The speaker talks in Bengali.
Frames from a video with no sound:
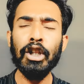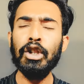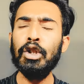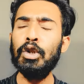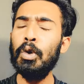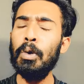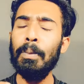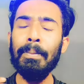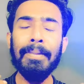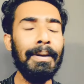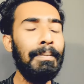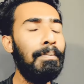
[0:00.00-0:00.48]

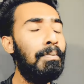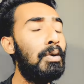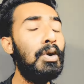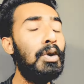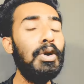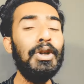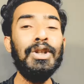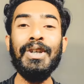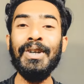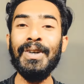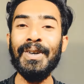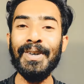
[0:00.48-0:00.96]
তুমি
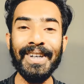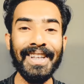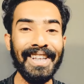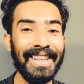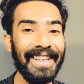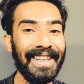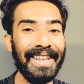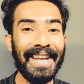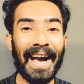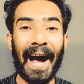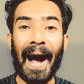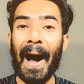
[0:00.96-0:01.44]
বুঝোনি
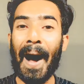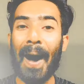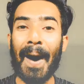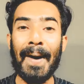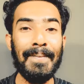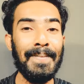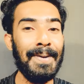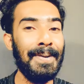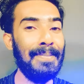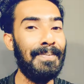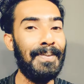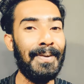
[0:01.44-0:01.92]

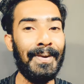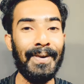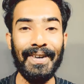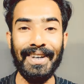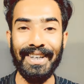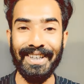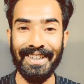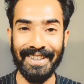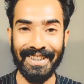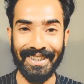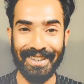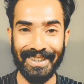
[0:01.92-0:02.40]
আমি
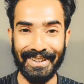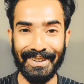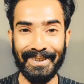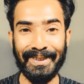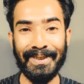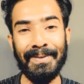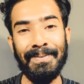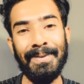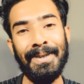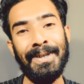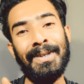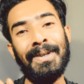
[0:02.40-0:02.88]
বলিনি
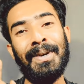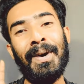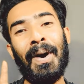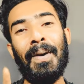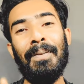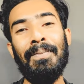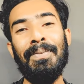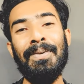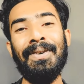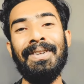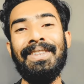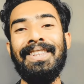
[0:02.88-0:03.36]
তুমি
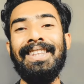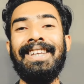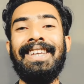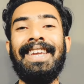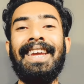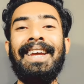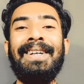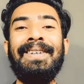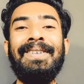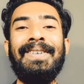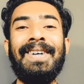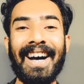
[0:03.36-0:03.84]
স্বপ্নতে
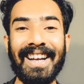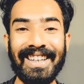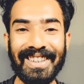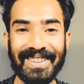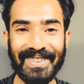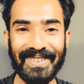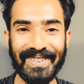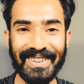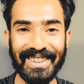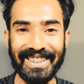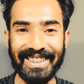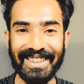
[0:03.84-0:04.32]
কেন
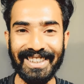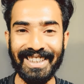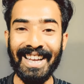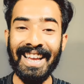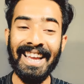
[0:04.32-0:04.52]
আসোনি